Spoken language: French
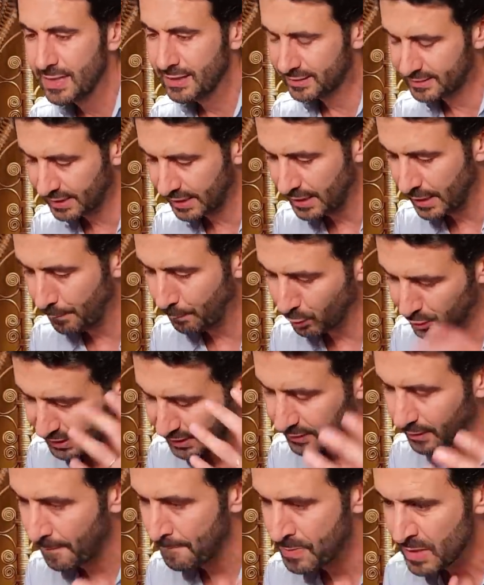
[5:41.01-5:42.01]
Ça y est,
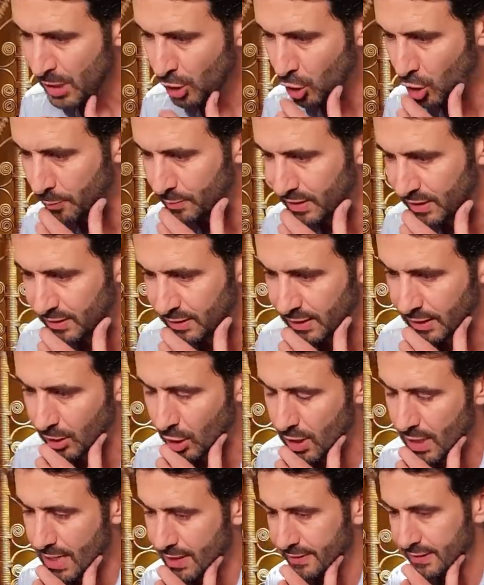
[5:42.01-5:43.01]
peut-être comme
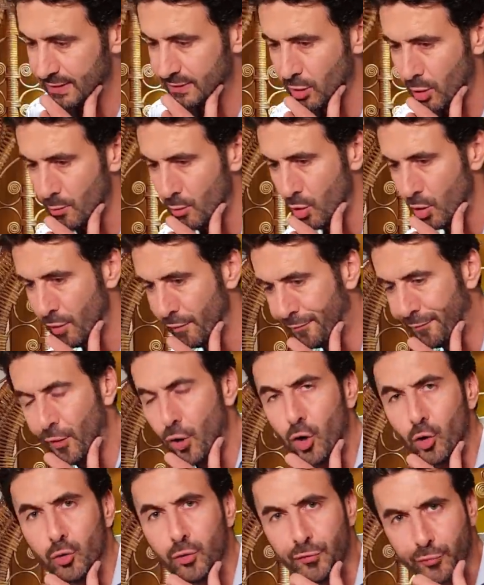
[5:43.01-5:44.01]
l'un des hommes euh,
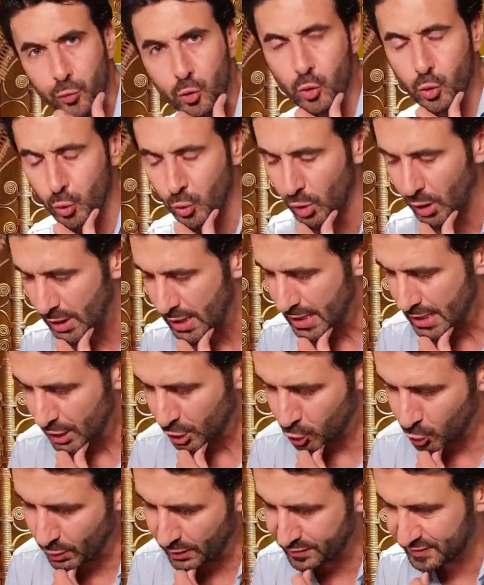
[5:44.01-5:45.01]
forts du futur
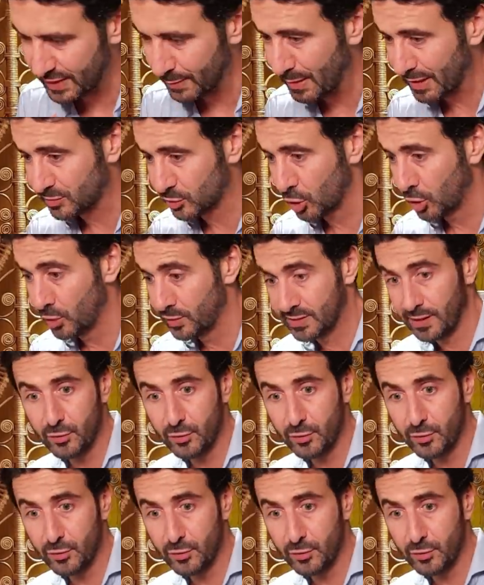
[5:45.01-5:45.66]
du FC Barcelone.